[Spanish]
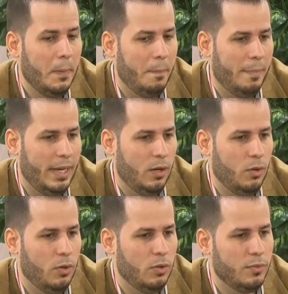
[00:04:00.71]

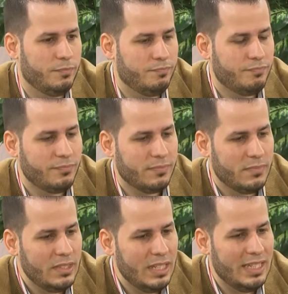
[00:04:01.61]
pero
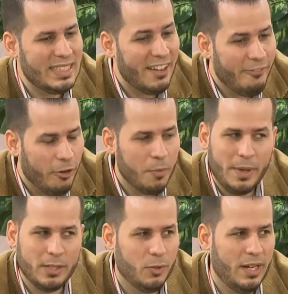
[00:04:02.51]
esa forma
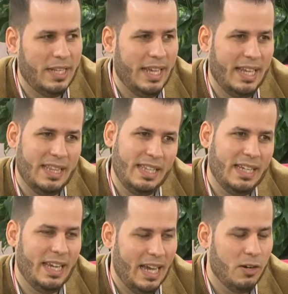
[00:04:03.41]
de tocar de antes
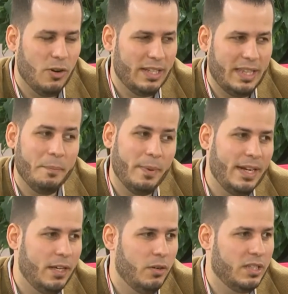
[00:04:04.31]
es algo que está en
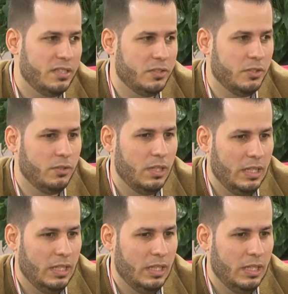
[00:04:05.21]
peligro de extinción